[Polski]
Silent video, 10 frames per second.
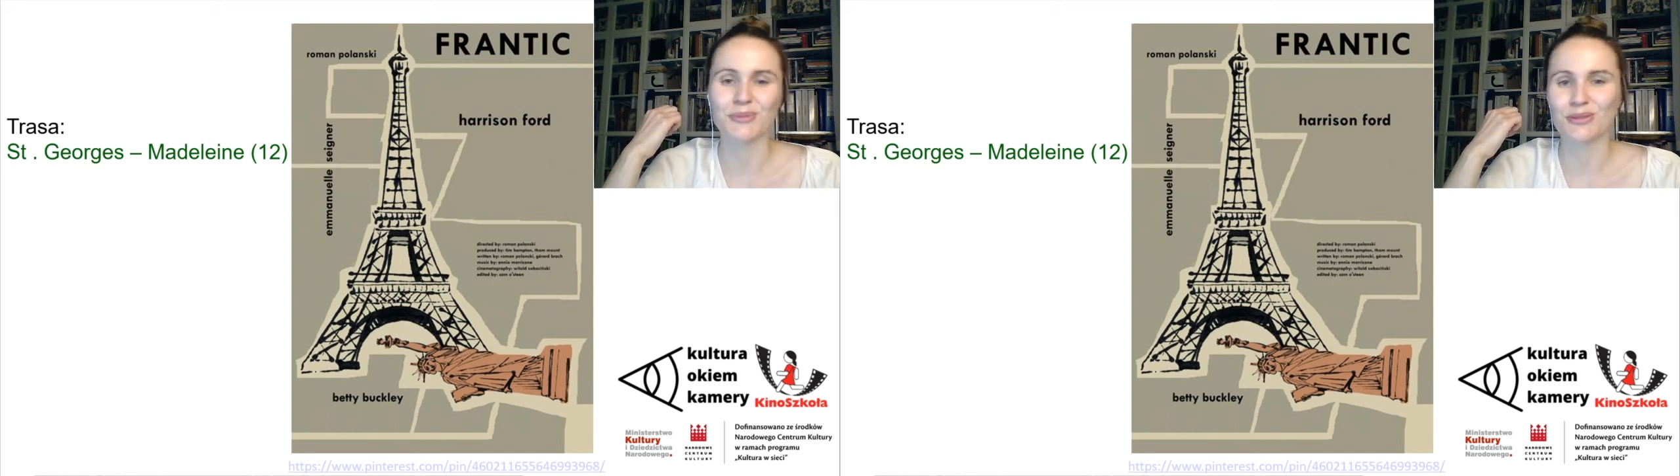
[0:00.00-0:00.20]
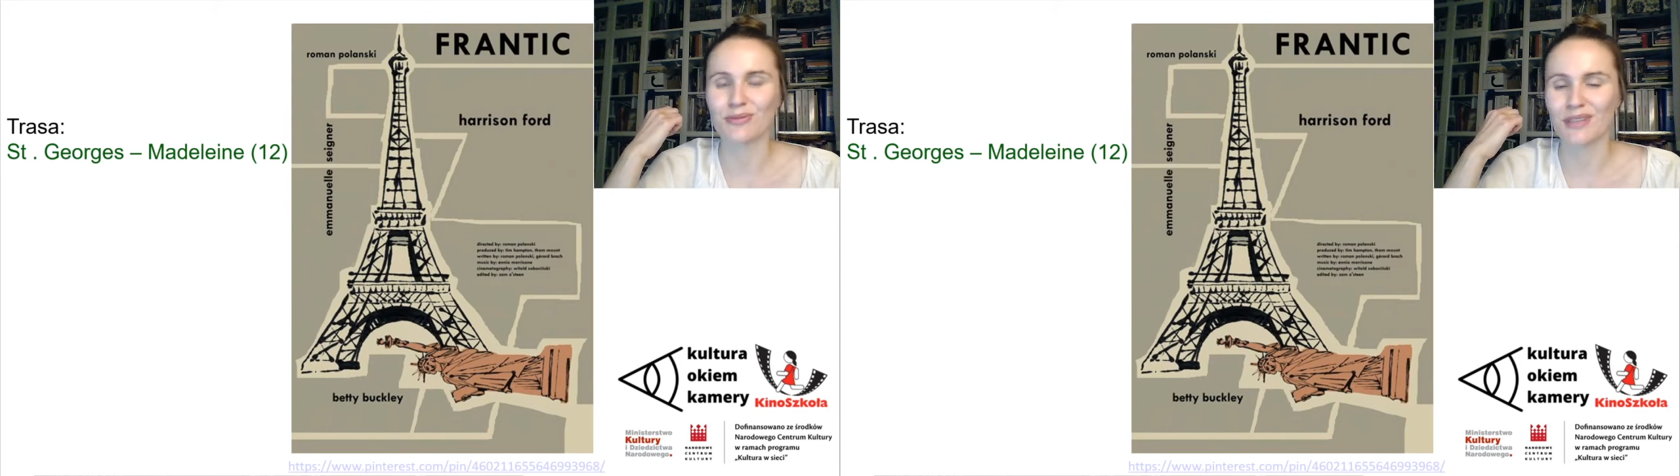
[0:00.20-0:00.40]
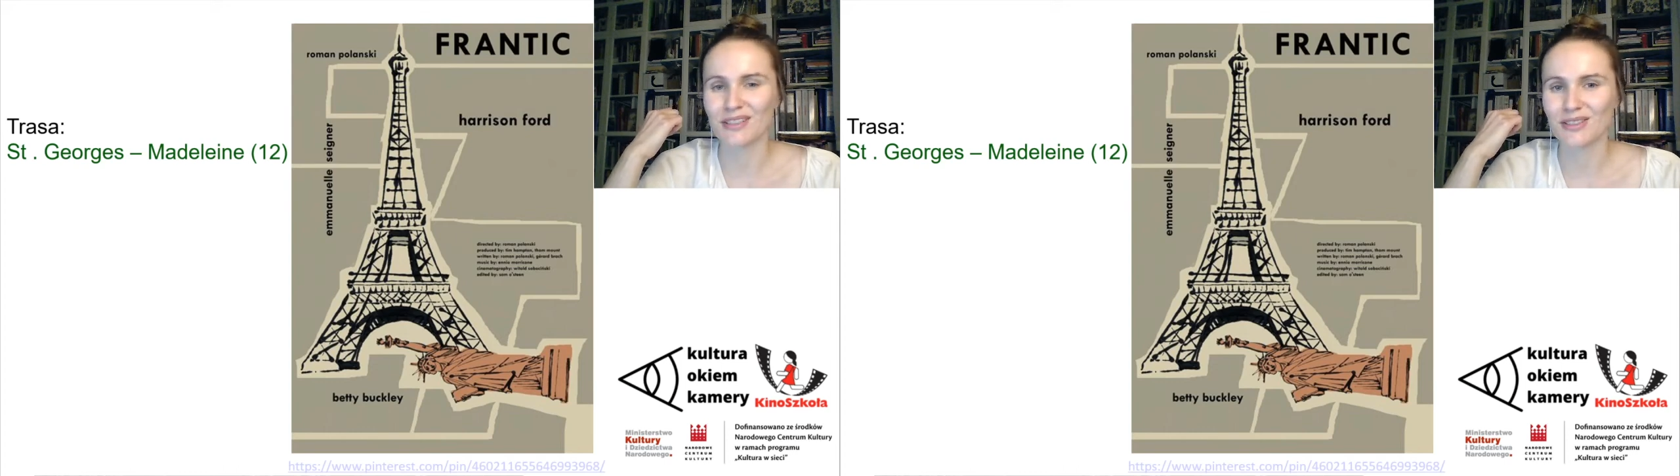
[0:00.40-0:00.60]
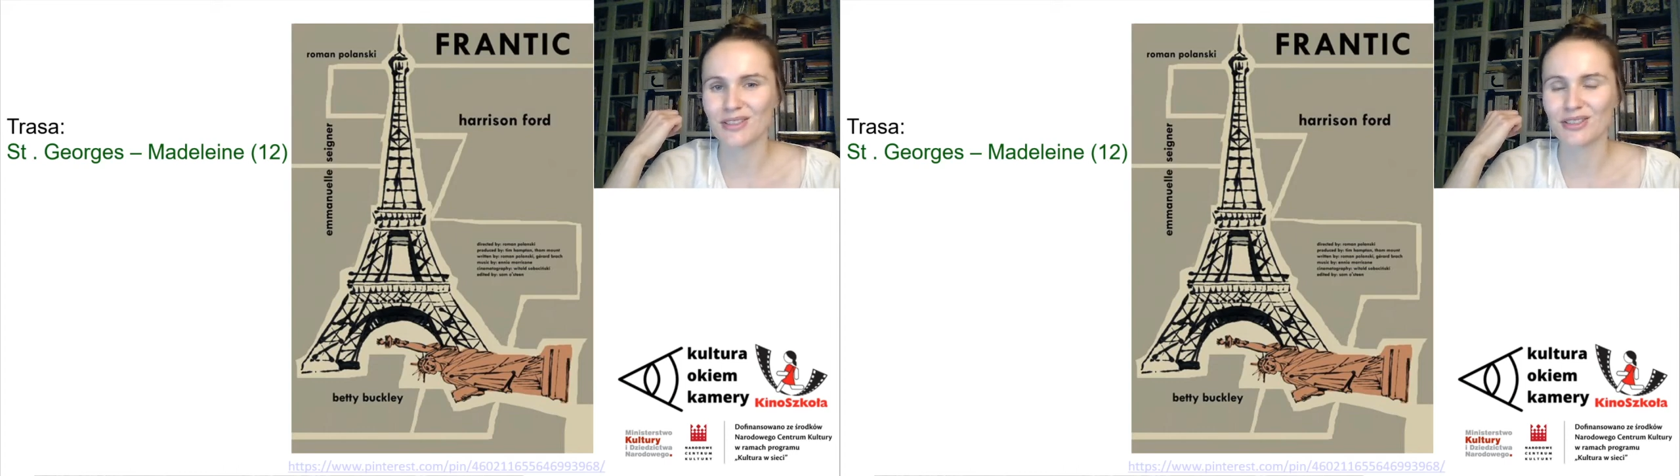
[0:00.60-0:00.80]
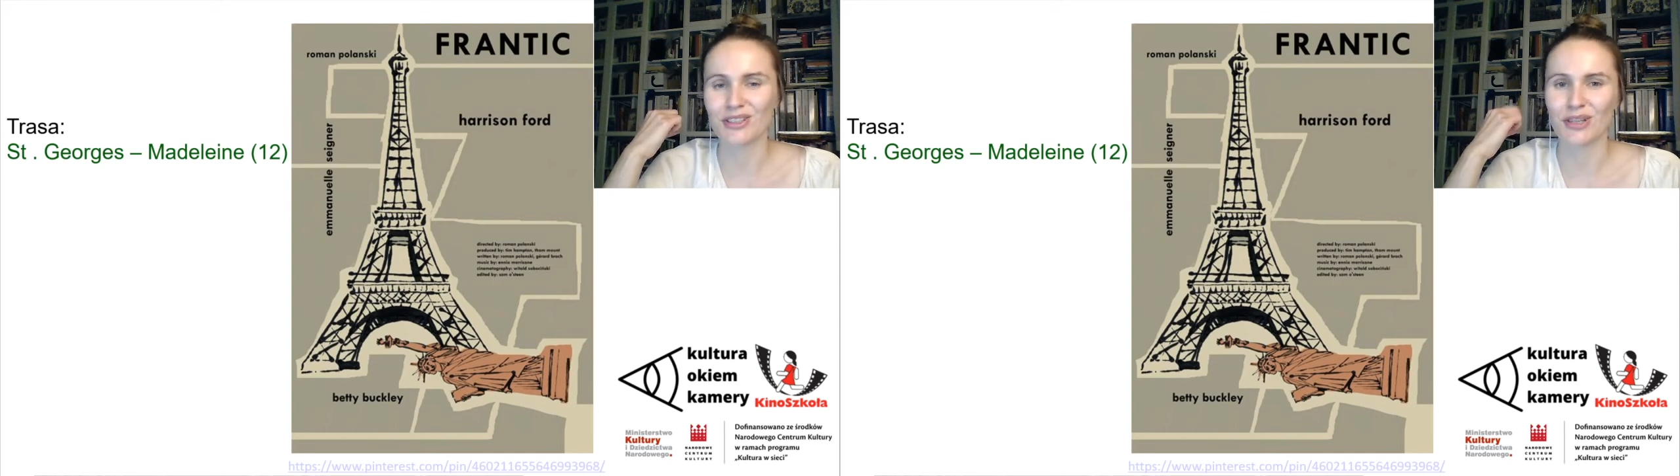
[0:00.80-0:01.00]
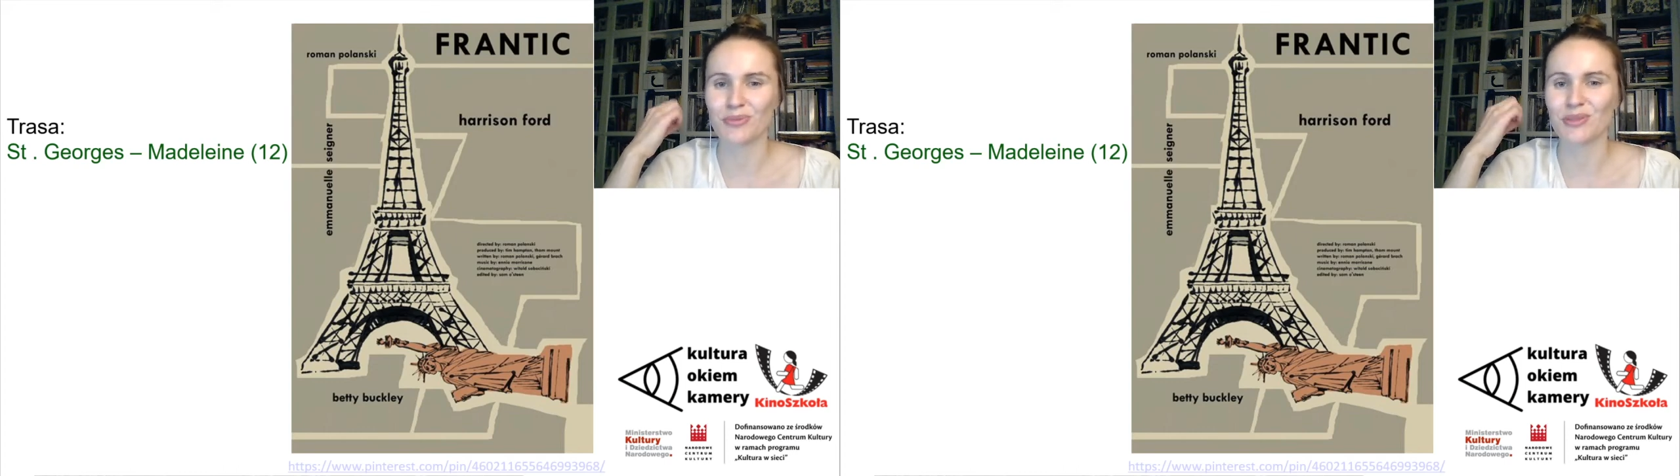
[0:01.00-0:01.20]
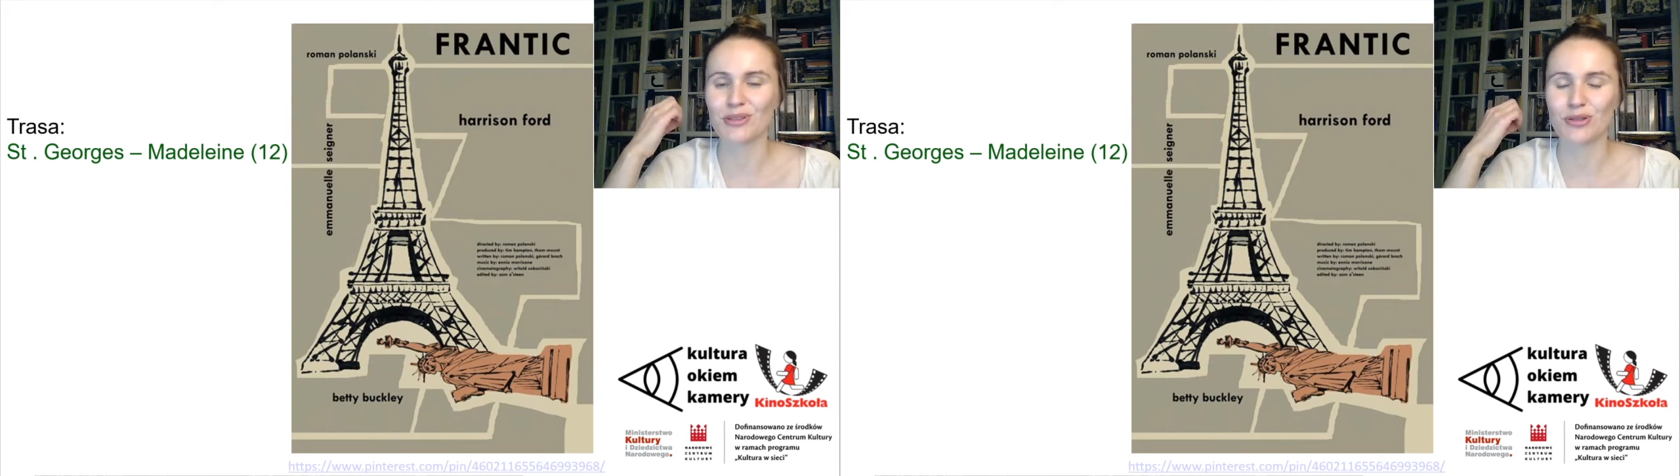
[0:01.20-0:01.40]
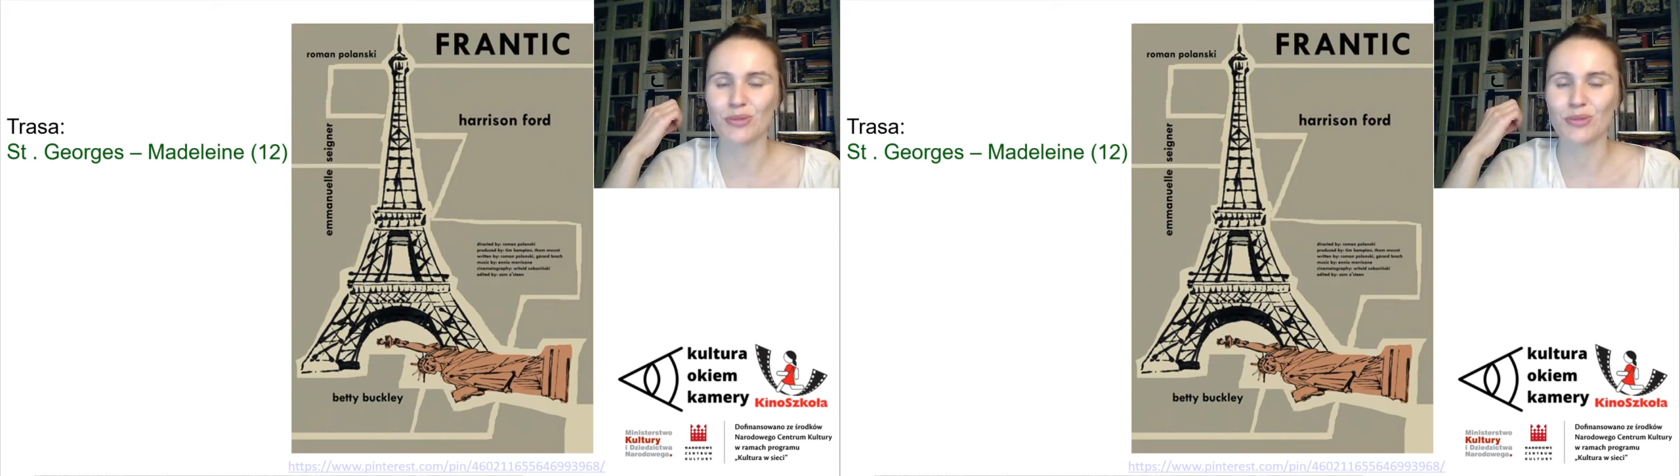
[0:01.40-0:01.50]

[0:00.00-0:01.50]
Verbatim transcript: że faktycznie będzie to